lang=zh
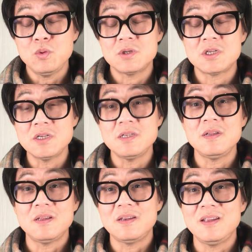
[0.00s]
圣
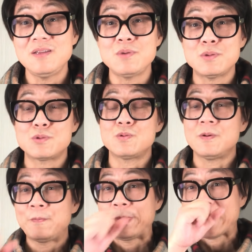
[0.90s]
经里的第一卷
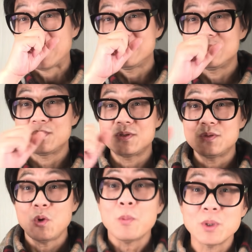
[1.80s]
书就
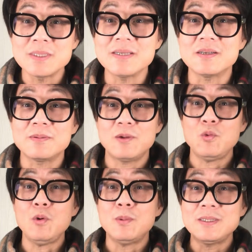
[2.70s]
是约伯记，是吧？
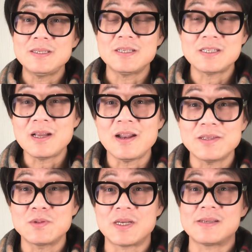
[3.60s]
约伯记上
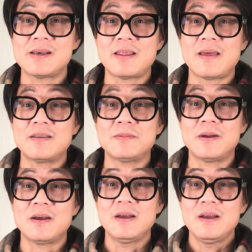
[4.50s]
来就讲撒旦，是
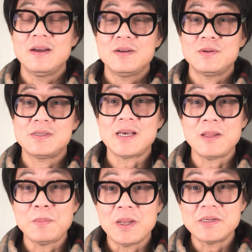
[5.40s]
吧？说
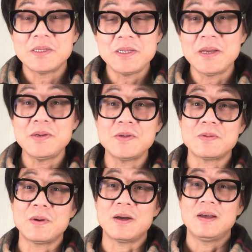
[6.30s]
撒旦本来是个天
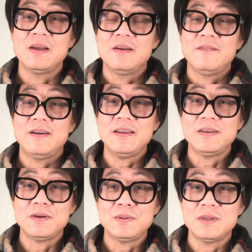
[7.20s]
使嘛。完
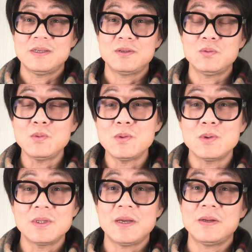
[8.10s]
了以后呢，是堕
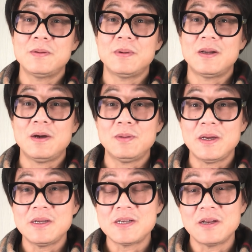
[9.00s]
落天使嘛？然后
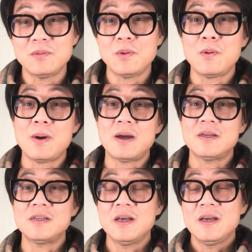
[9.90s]
他跟上帝对
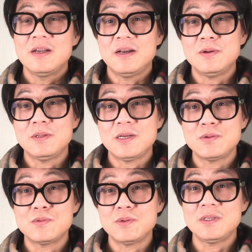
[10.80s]
话，是，然后他
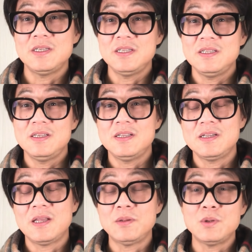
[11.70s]
就说你你
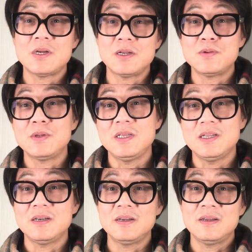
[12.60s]
的，他对上帝说
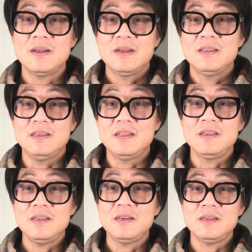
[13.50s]
你这个你的
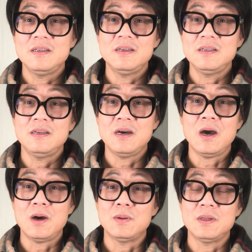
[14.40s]
一个一个一个
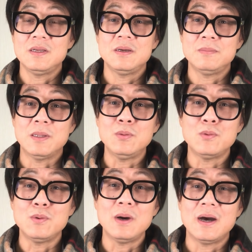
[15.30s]
好的一个门
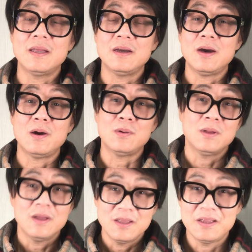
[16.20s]
徒啊，一个
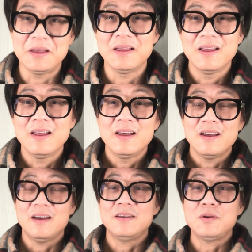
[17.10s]
好一
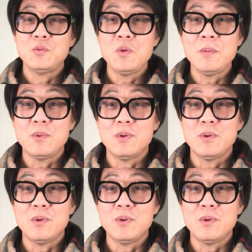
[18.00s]
啊叫约